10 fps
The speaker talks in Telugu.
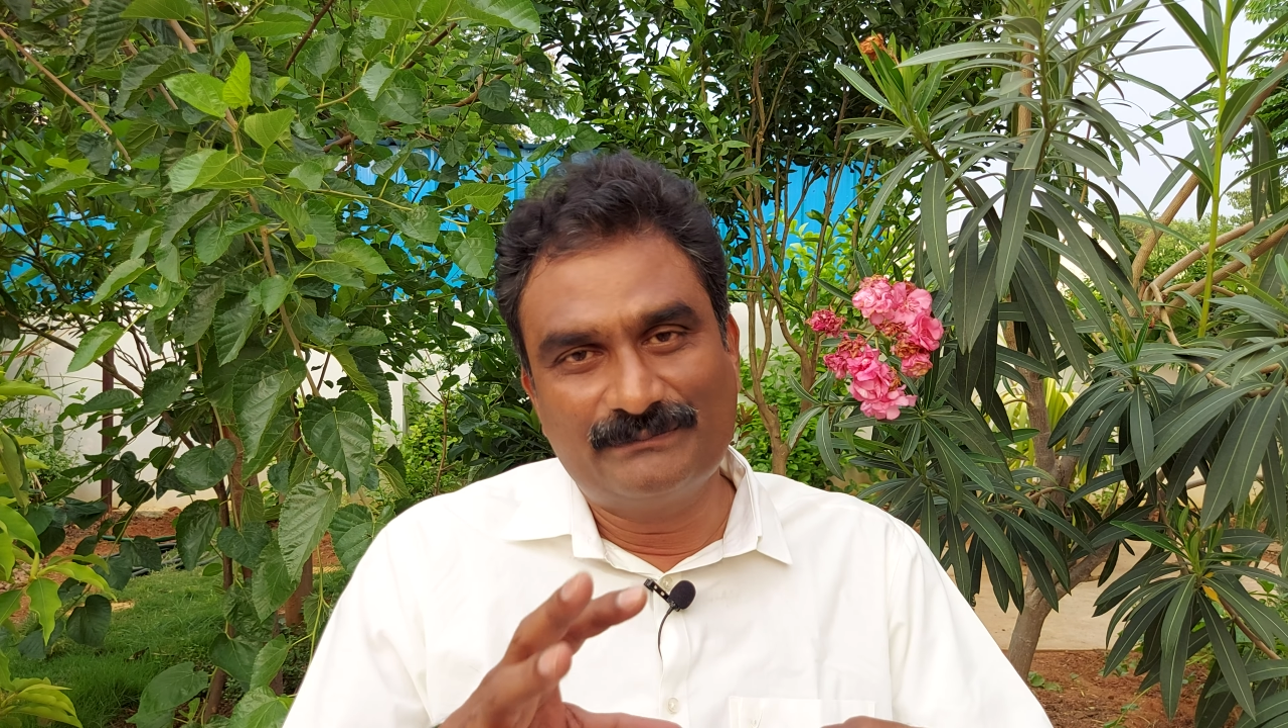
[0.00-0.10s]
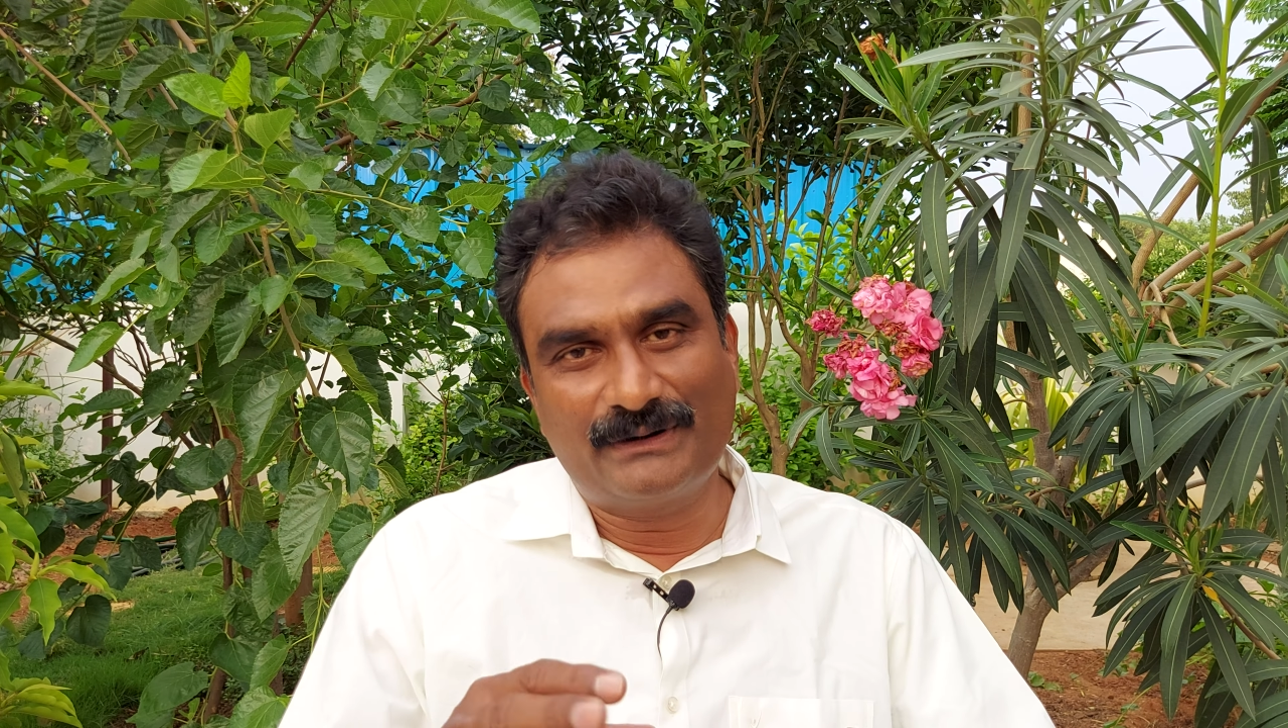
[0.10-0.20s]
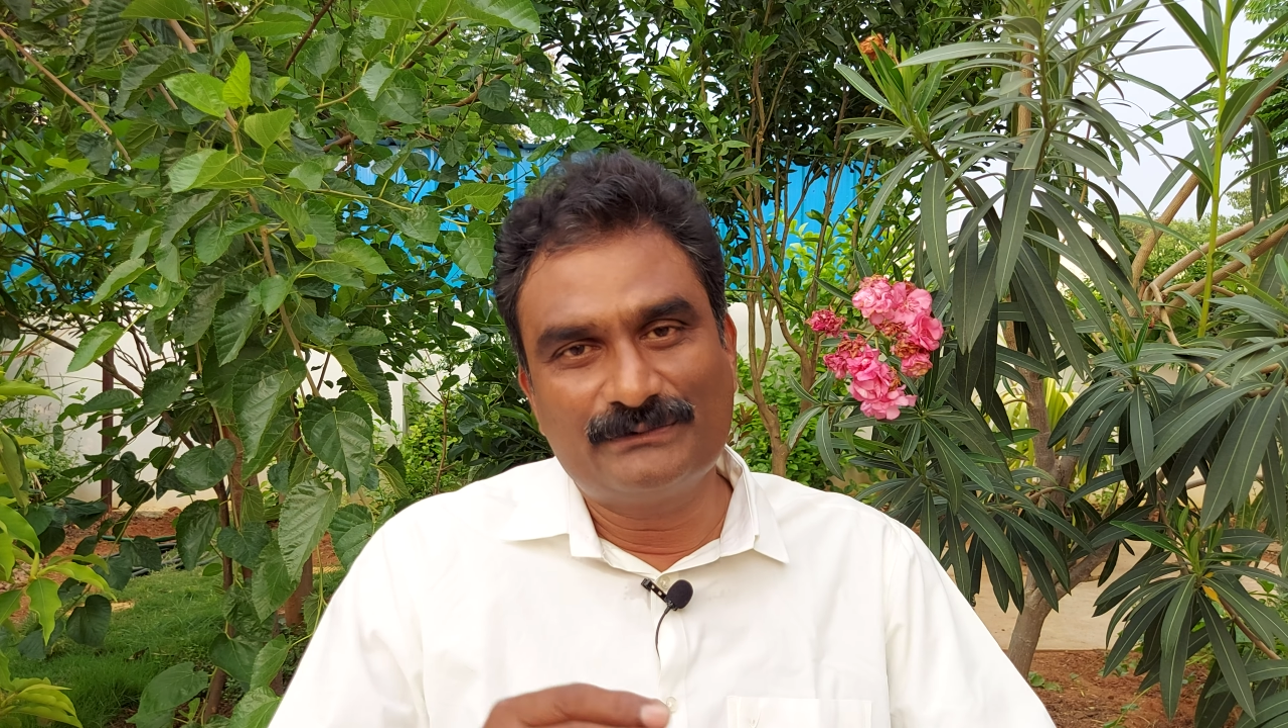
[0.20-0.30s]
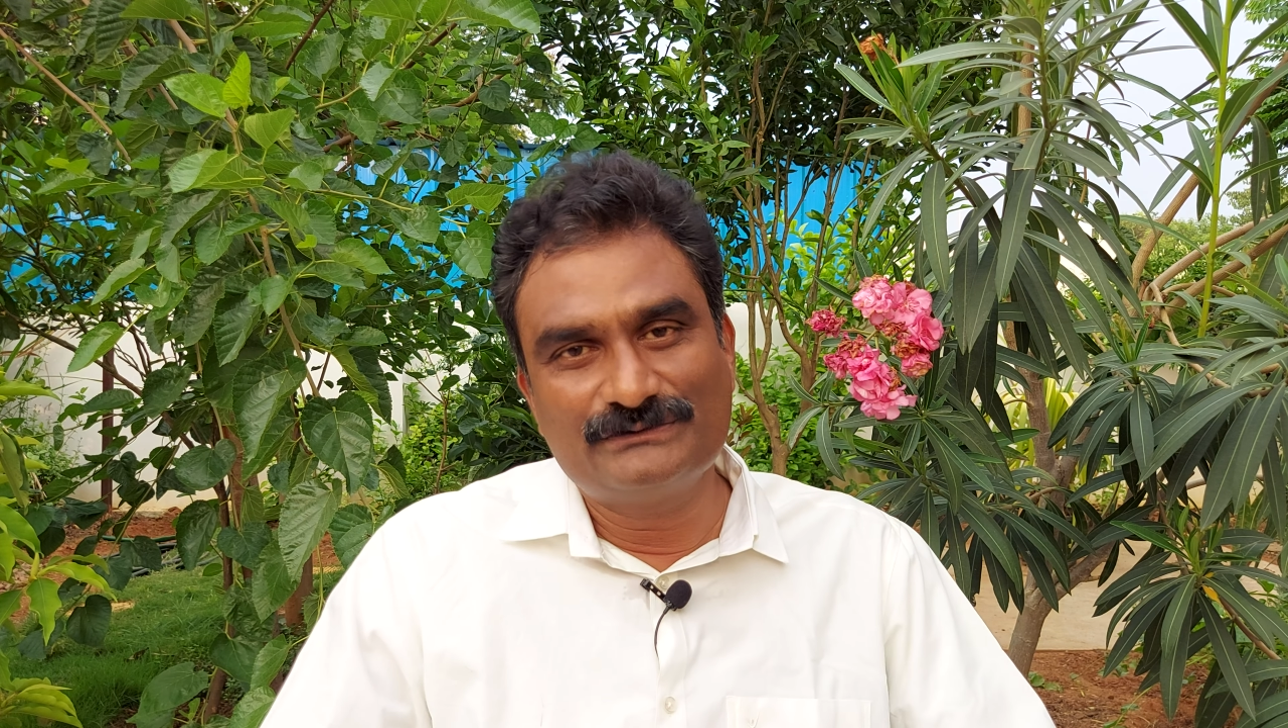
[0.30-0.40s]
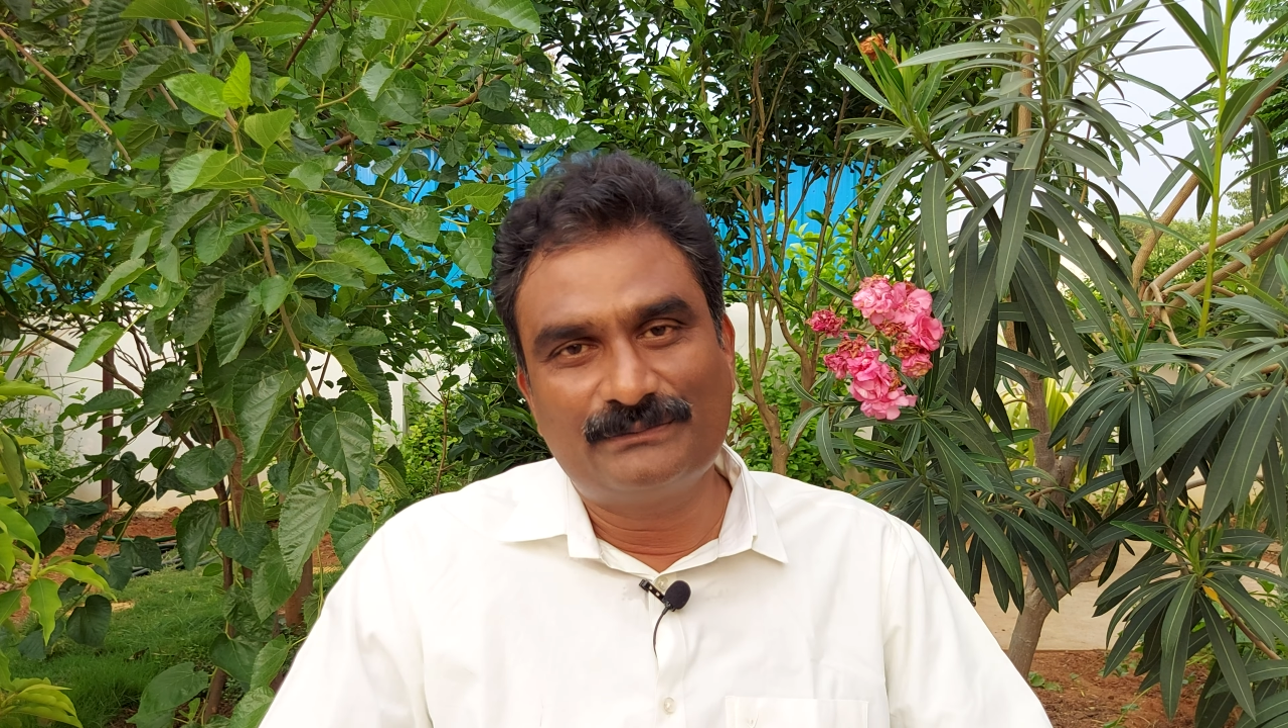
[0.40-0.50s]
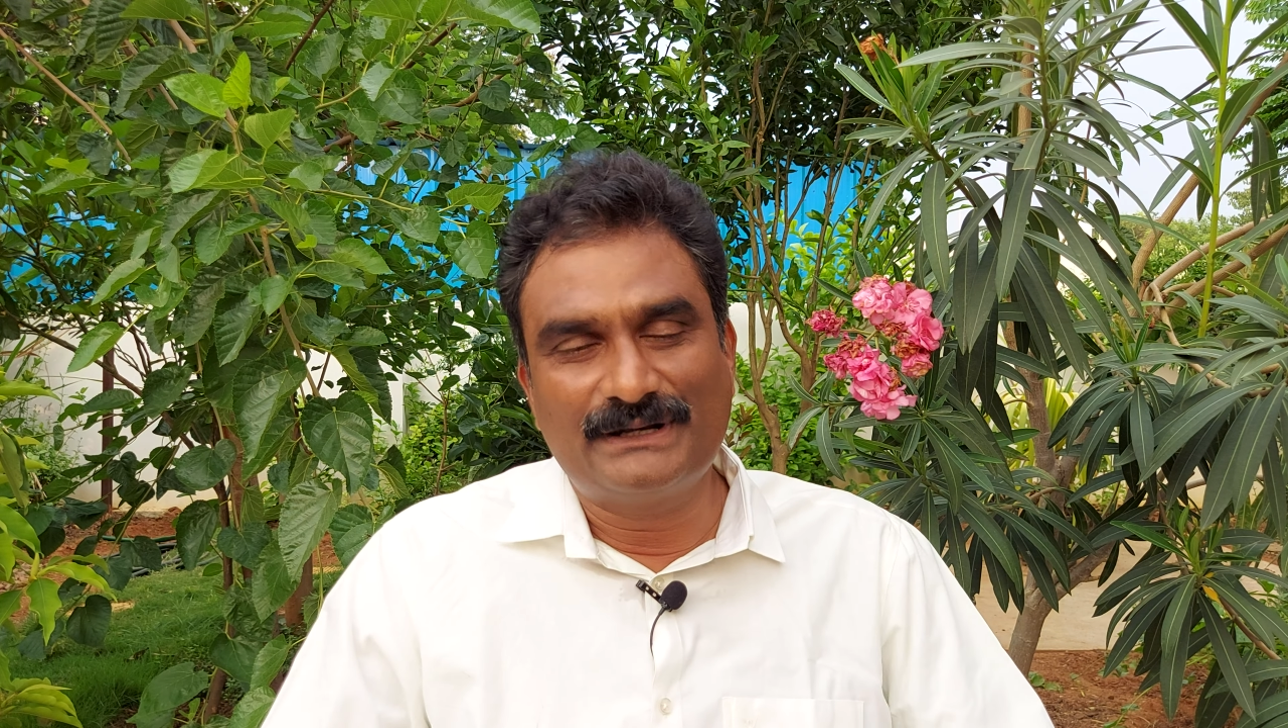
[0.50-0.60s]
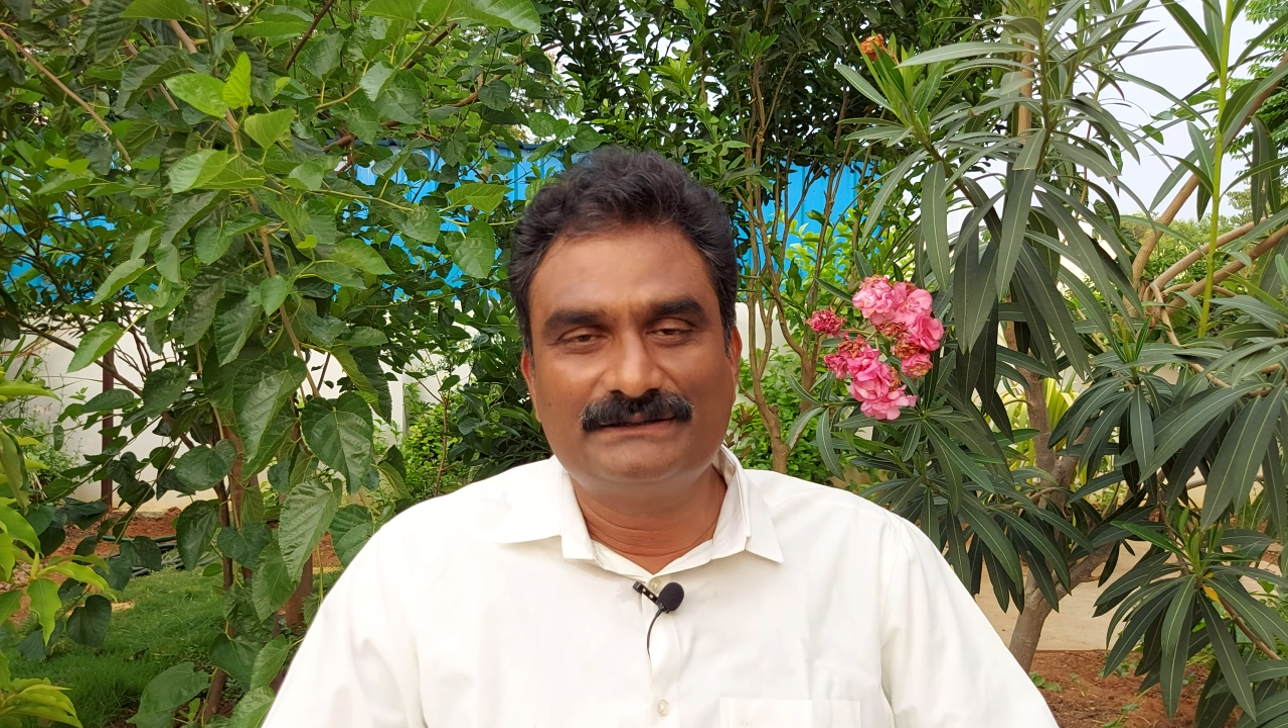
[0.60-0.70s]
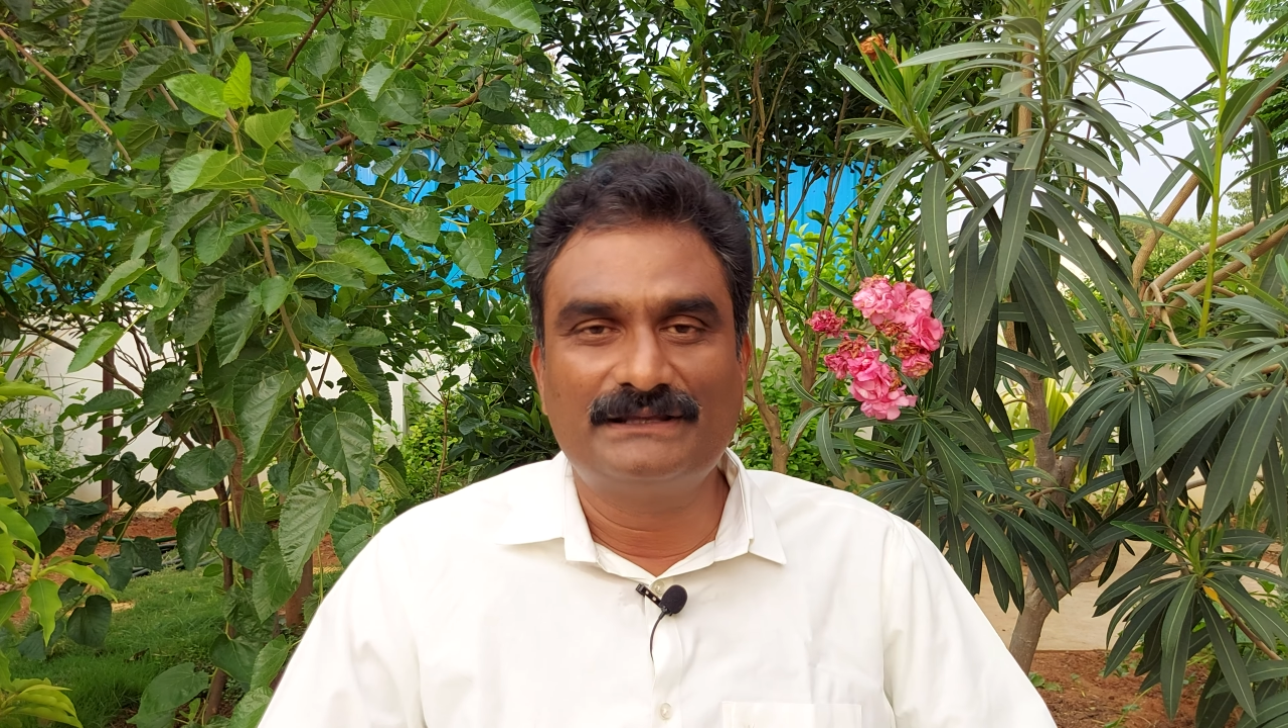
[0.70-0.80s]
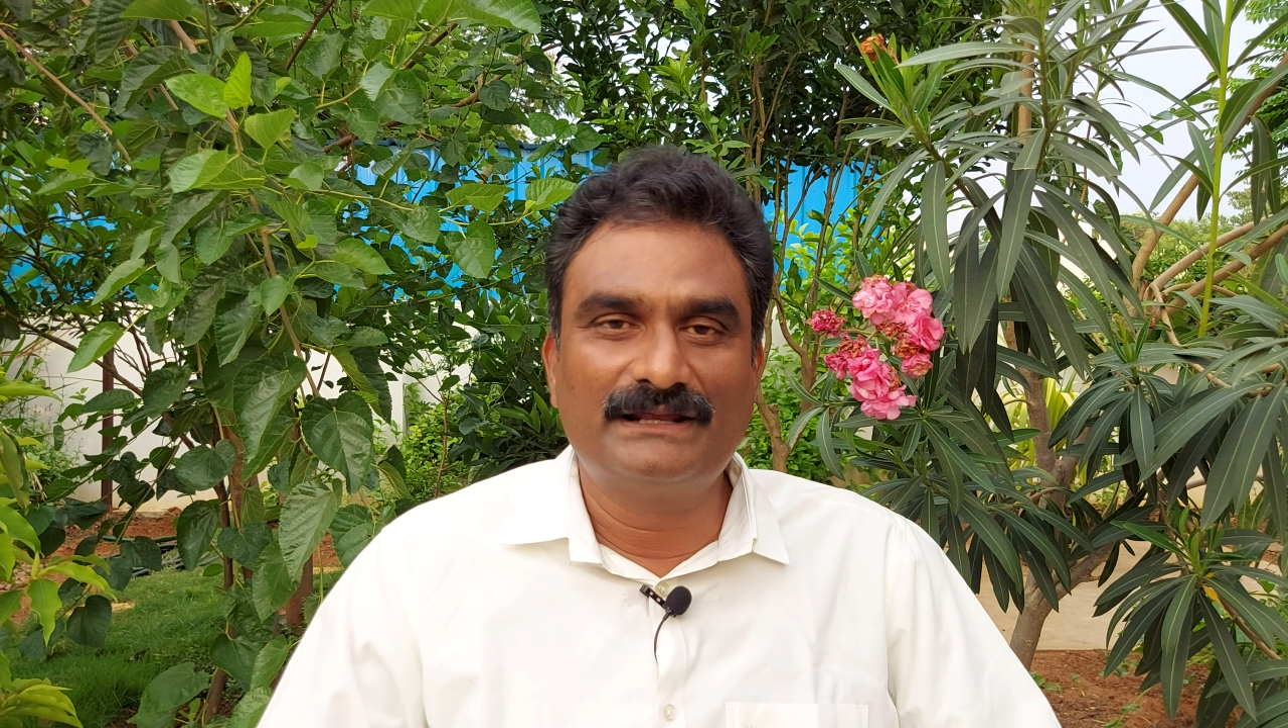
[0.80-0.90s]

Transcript: ప్రభుత్వ పనితీరు